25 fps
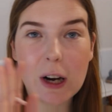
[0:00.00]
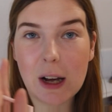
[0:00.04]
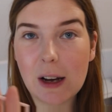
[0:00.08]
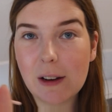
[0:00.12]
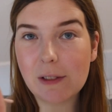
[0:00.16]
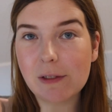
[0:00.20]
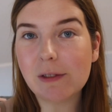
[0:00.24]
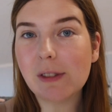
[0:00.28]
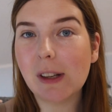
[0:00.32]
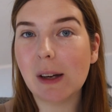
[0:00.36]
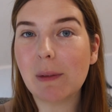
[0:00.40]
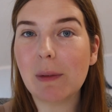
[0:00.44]

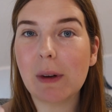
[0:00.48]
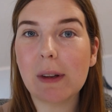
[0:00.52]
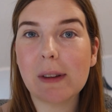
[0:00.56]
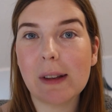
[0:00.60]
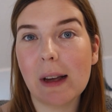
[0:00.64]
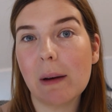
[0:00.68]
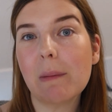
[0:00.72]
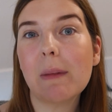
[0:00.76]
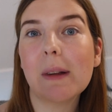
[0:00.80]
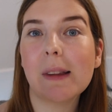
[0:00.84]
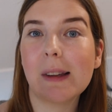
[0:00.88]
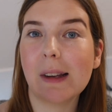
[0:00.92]
Schlafen, aber
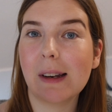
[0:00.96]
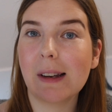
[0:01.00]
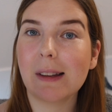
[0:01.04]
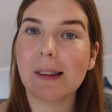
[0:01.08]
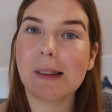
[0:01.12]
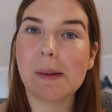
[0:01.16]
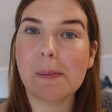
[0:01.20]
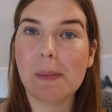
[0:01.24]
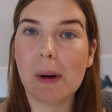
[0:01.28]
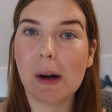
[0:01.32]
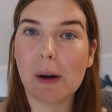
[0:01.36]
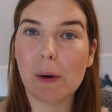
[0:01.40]
es kann mal sein,
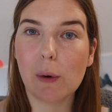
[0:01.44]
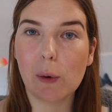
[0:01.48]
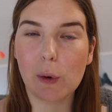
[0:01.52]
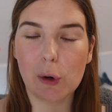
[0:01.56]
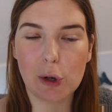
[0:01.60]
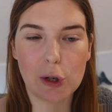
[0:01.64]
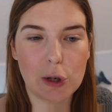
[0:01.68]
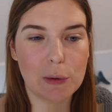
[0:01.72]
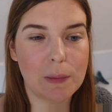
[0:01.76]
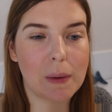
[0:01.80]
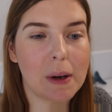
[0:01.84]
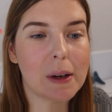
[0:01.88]
dass er ein paar
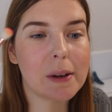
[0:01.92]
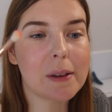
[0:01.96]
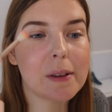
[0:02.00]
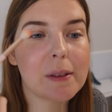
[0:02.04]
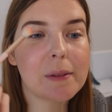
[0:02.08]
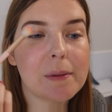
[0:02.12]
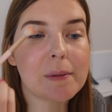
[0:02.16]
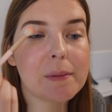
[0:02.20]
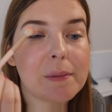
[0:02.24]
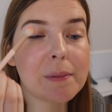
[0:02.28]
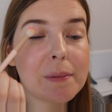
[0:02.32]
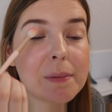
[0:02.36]
Geräusche
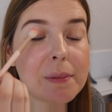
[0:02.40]
macht.